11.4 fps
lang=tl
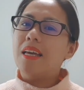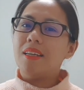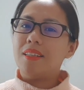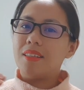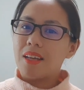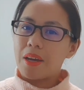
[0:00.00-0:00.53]

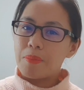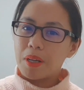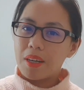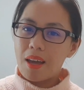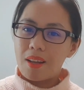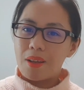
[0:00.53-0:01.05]
hindi tayo
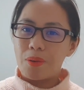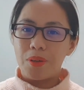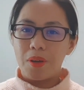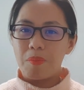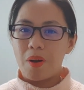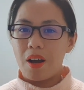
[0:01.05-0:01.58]
maglalaro
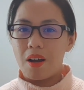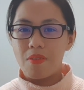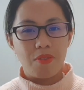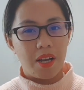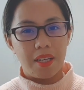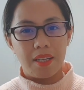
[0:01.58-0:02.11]
ng mga
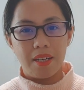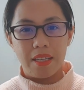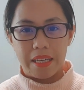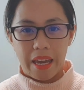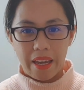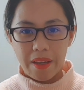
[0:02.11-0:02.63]
fun
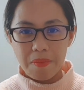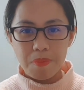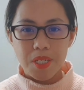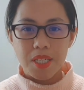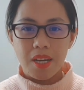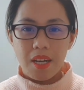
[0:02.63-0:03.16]

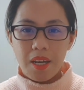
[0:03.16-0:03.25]
games